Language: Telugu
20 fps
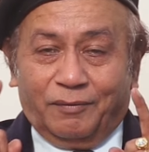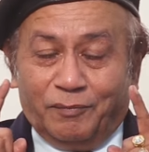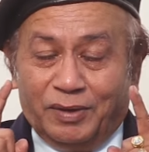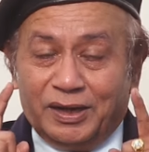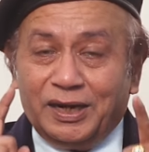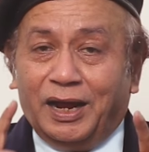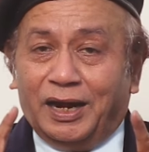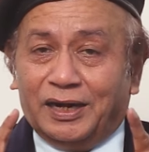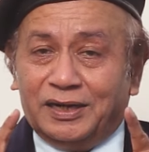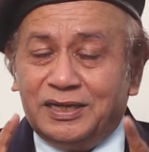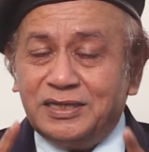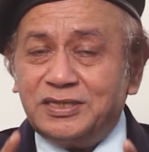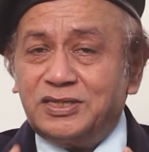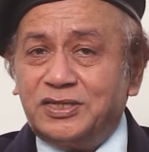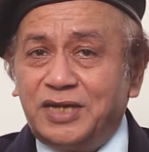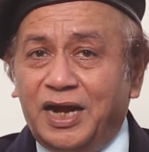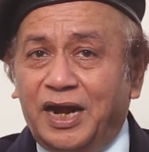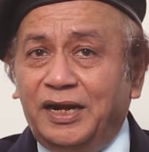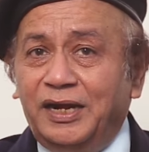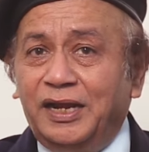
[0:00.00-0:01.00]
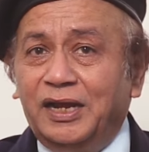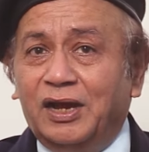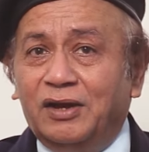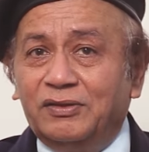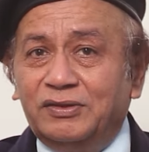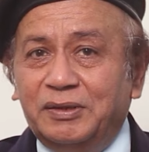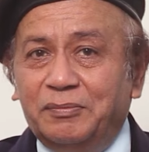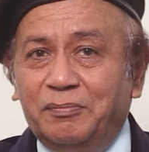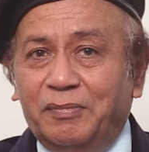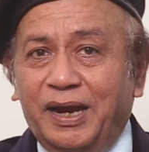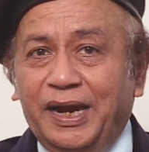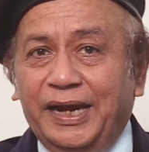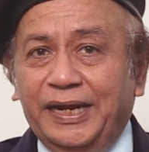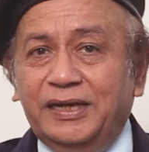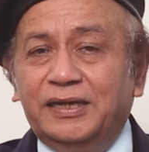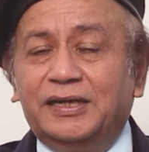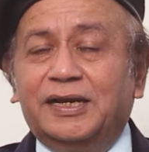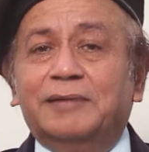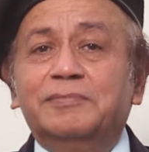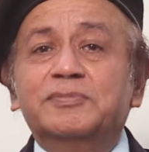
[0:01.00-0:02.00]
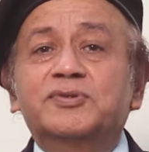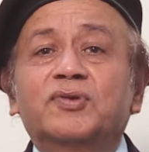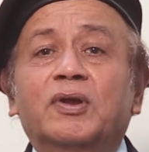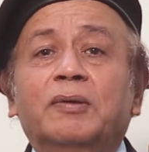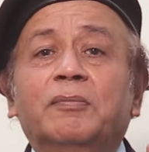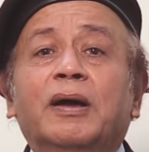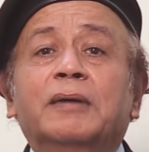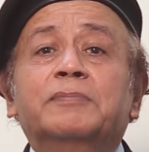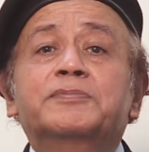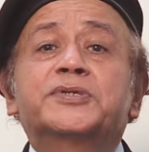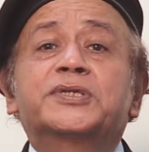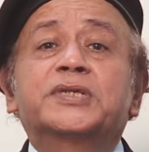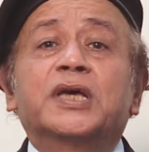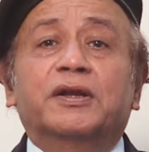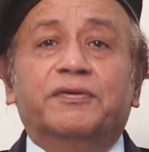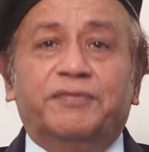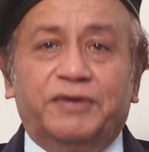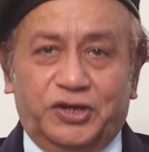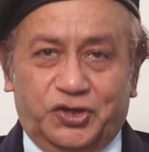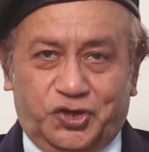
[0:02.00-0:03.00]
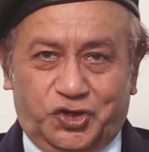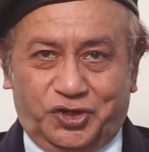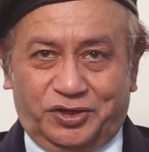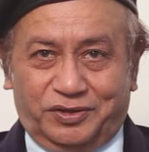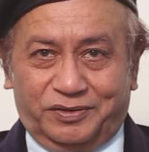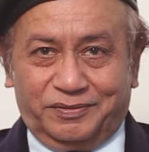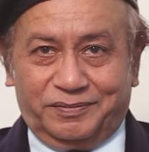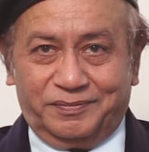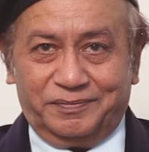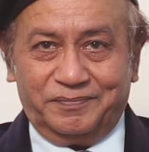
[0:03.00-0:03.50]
మన అండర్స్టాండింగ్ ఆఫ్ ది మైండ్ కమ్స్ ఫ్రమ్ అబ్జర్వేషన్